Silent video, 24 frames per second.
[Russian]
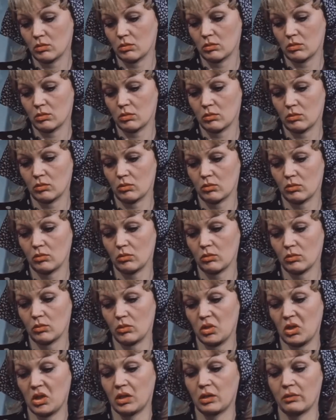Хм.
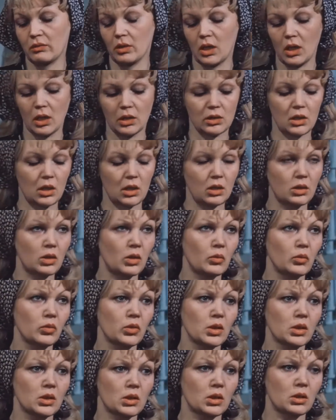Дня два или три
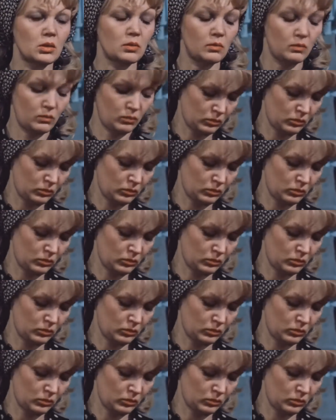тому назад.